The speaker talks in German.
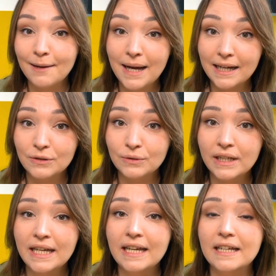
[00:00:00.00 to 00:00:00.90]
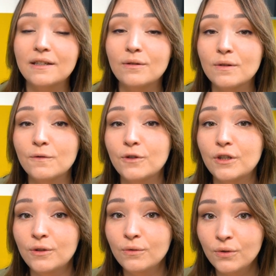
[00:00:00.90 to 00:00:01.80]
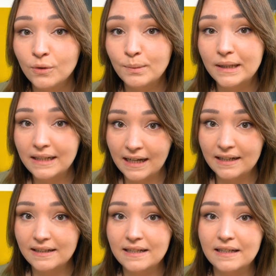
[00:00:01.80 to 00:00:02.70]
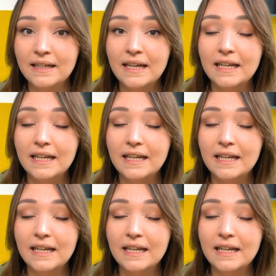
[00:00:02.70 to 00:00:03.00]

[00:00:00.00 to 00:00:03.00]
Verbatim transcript: Aber Achtung, ich nutze für die YouTube-Inhalte